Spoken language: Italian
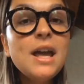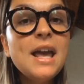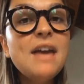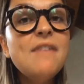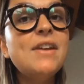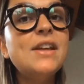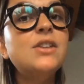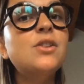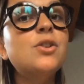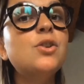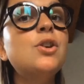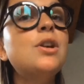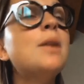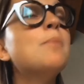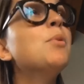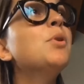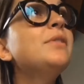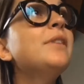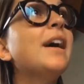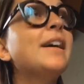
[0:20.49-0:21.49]
e vedono la
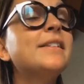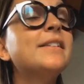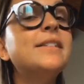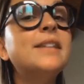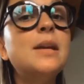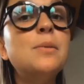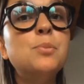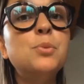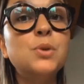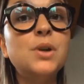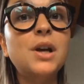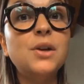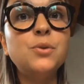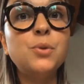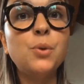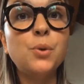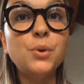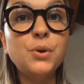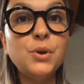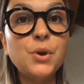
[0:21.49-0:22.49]
montagna del
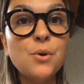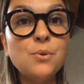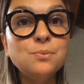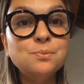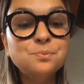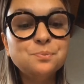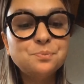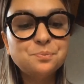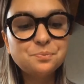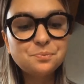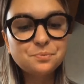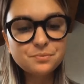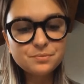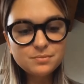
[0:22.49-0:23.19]
Purgatorio.